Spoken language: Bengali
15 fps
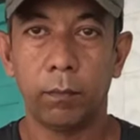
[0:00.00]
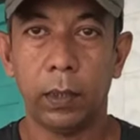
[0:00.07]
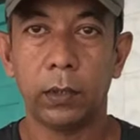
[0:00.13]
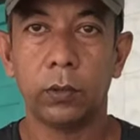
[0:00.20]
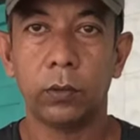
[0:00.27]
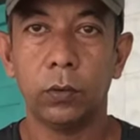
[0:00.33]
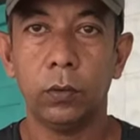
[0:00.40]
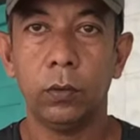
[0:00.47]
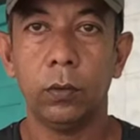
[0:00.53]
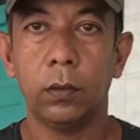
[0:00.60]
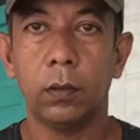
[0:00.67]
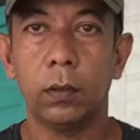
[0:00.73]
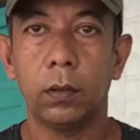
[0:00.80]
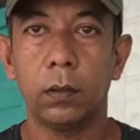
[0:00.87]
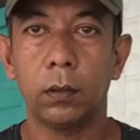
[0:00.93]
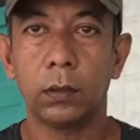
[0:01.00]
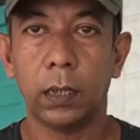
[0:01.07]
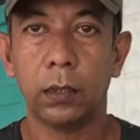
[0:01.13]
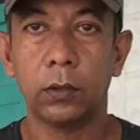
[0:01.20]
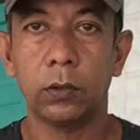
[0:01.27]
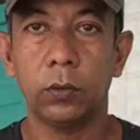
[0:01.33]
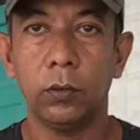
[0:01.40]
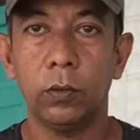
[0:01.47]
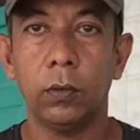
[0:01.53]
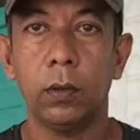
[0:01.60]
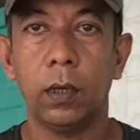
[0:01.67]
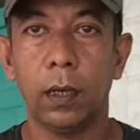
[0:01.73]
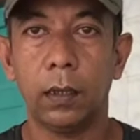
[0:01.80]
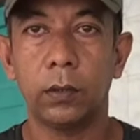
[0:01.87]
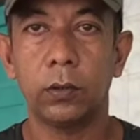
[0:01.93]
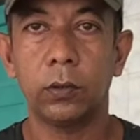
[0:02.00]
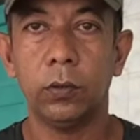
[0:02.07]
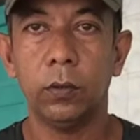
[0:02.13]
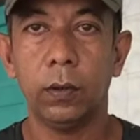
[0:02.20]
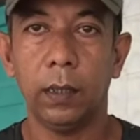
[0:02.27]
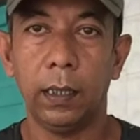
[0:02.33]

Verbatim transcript: পাঁচশো সাতশো আটশো